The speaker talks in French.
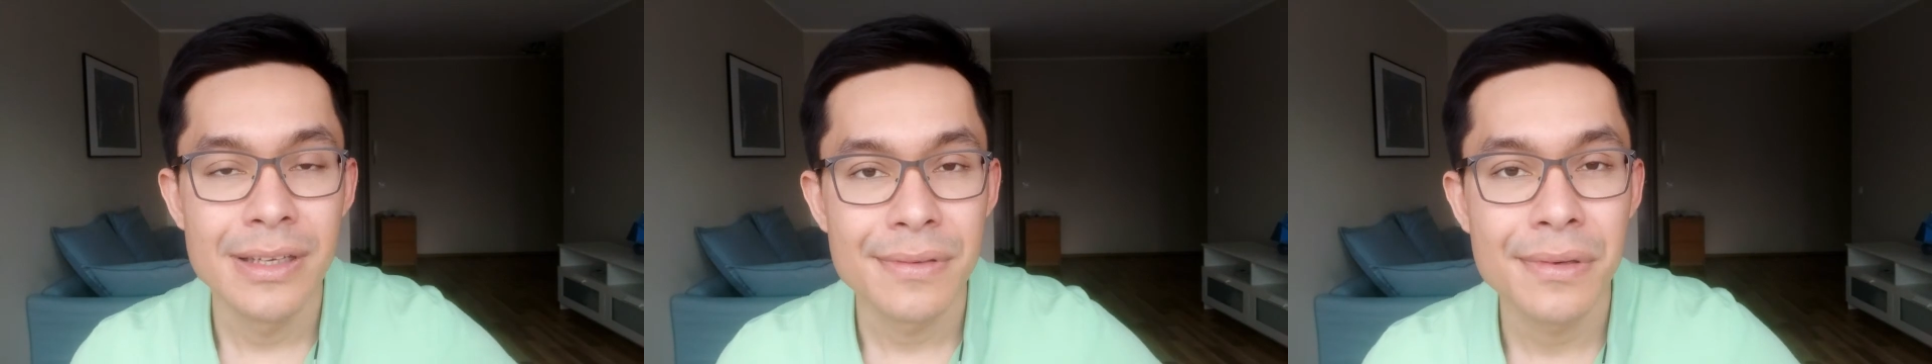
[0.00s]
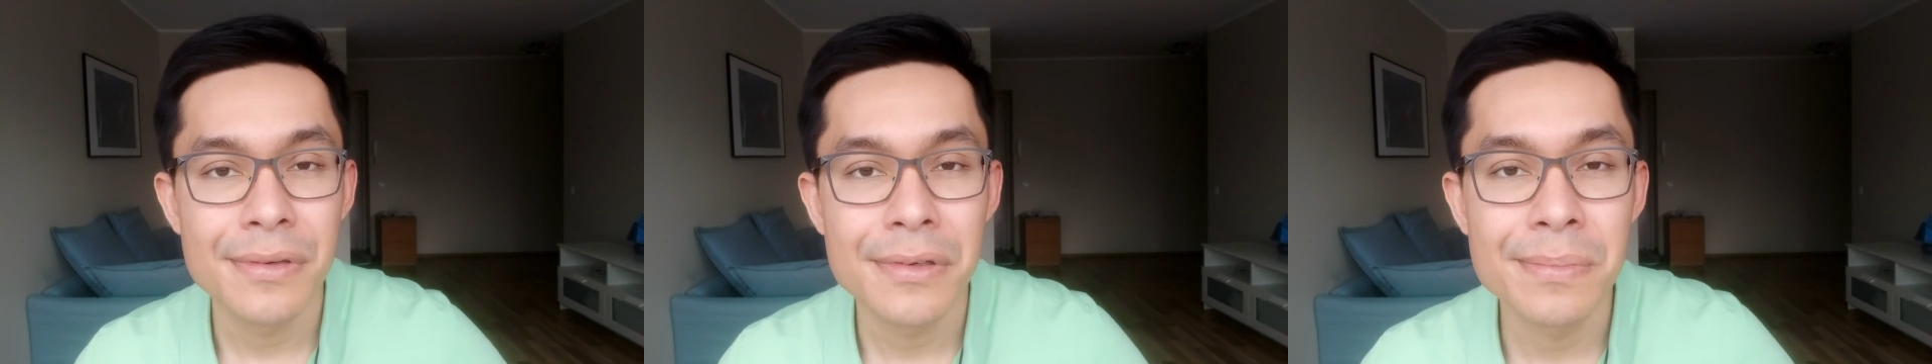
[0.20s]

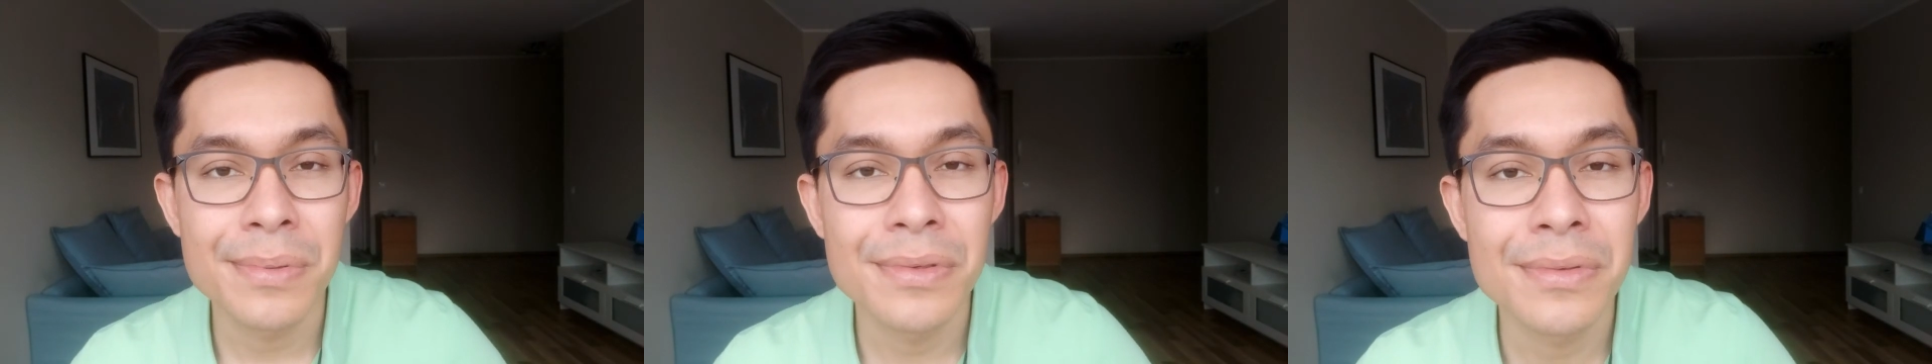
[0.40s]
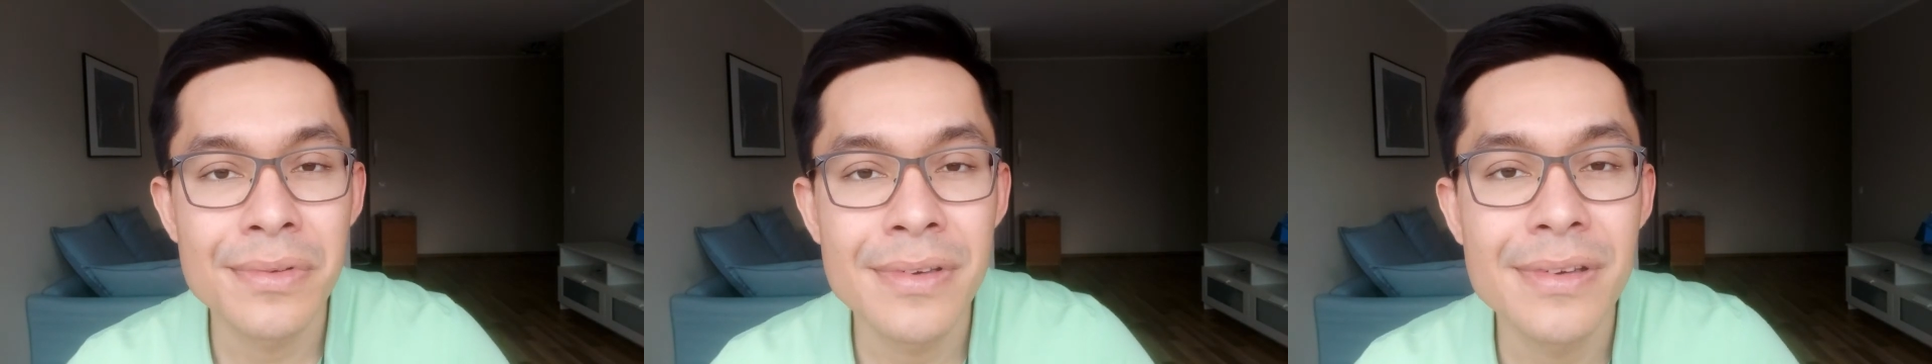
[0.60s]
faut que votre
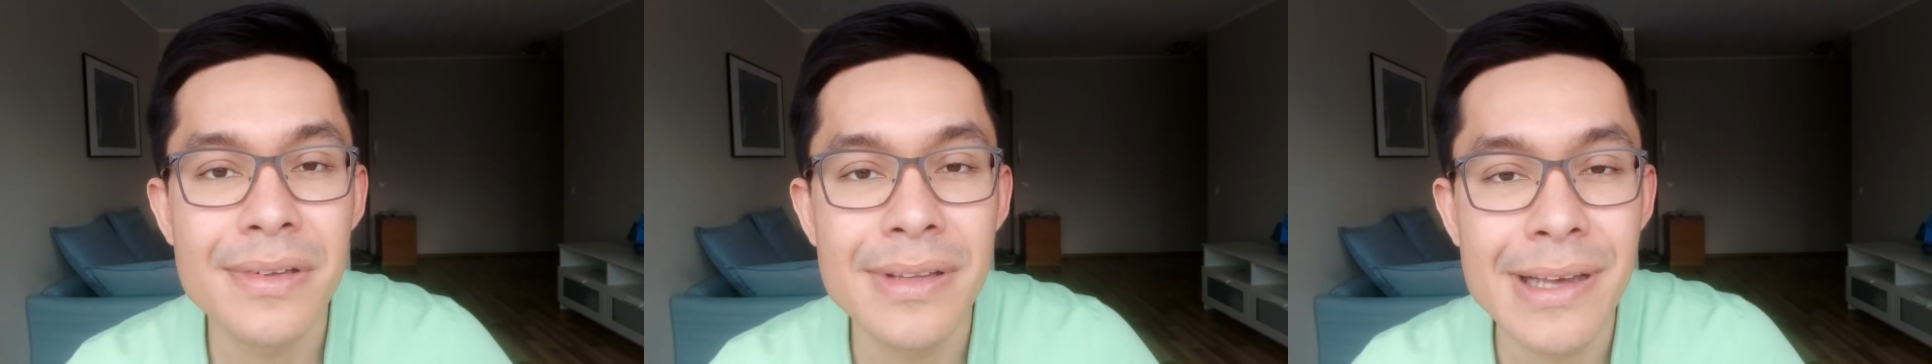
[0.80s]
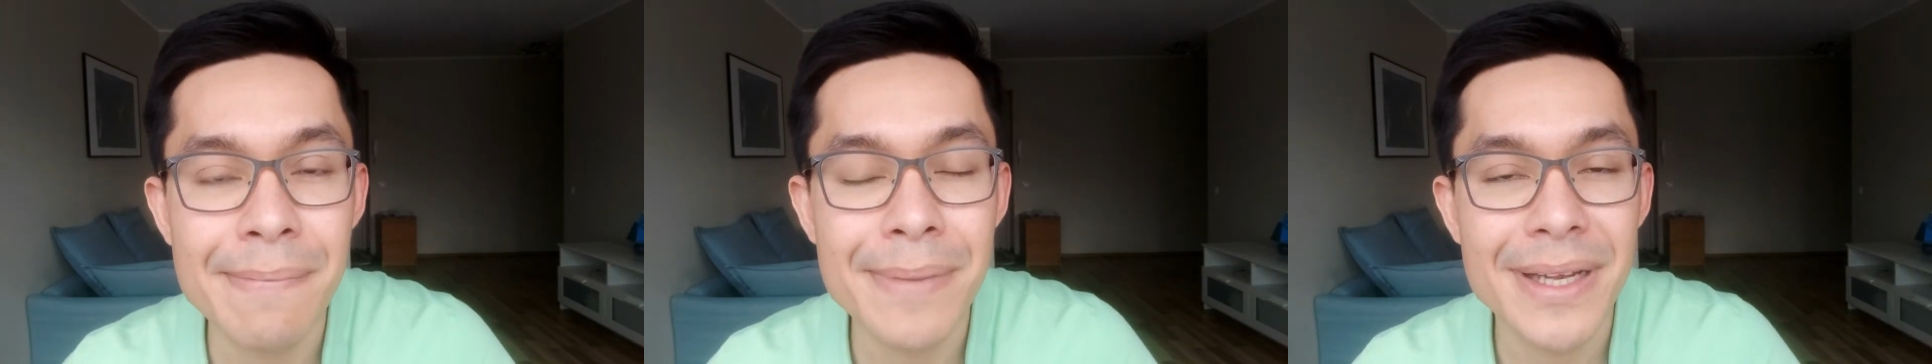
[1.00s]
produit
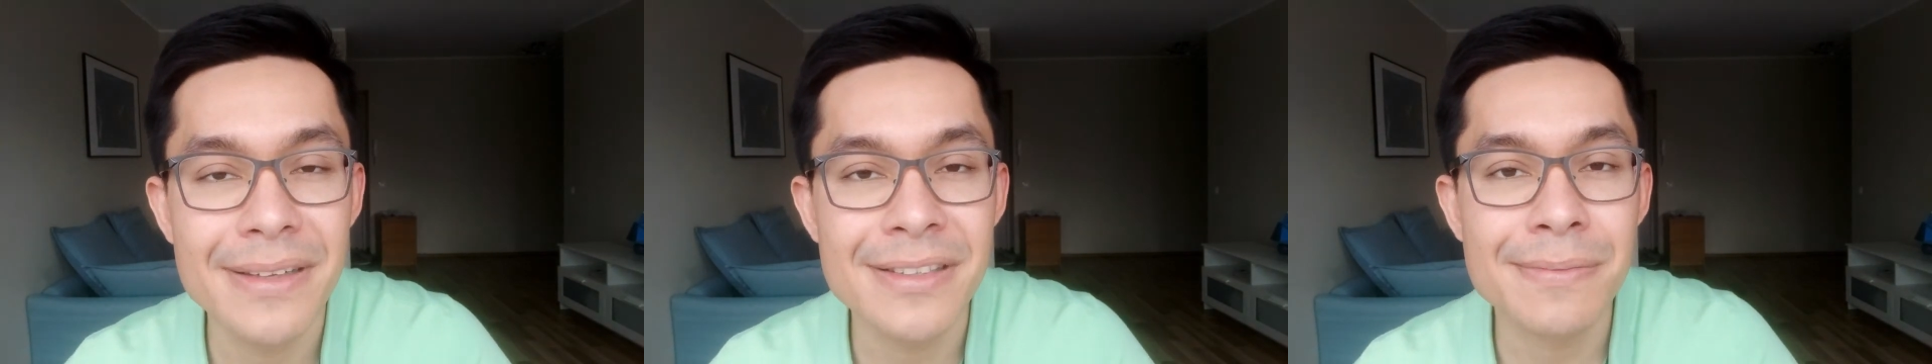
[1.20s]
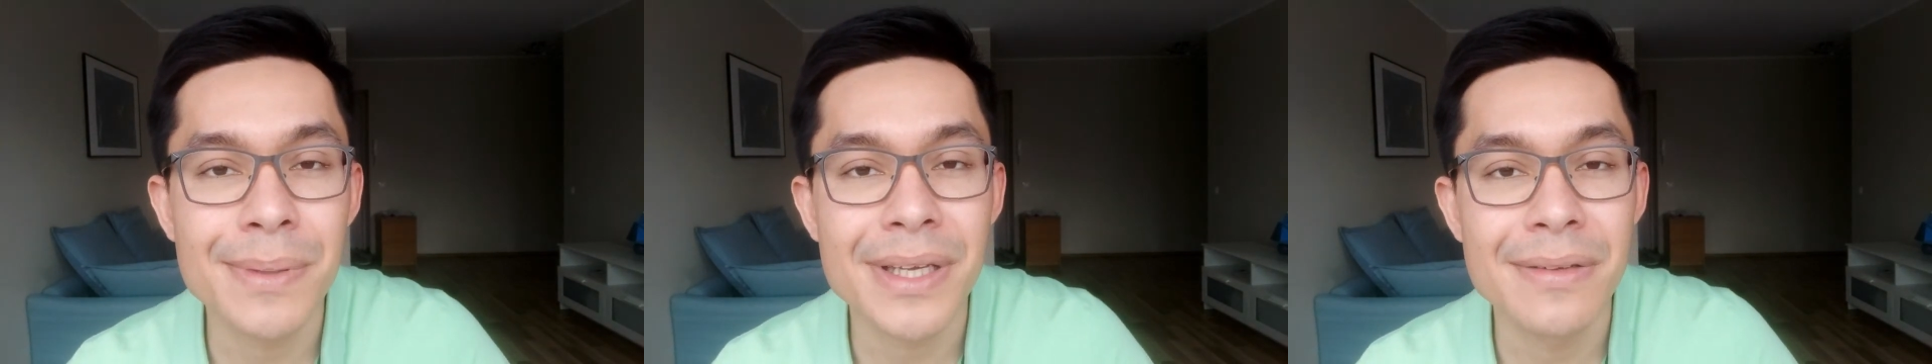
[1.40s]
tape à
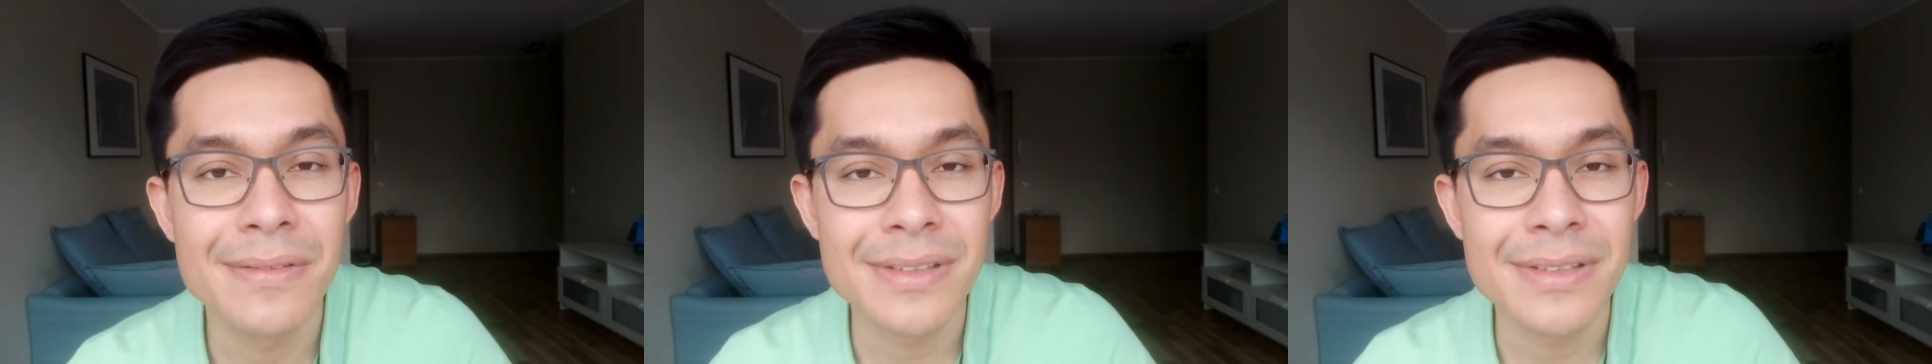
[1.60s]
l'esprit.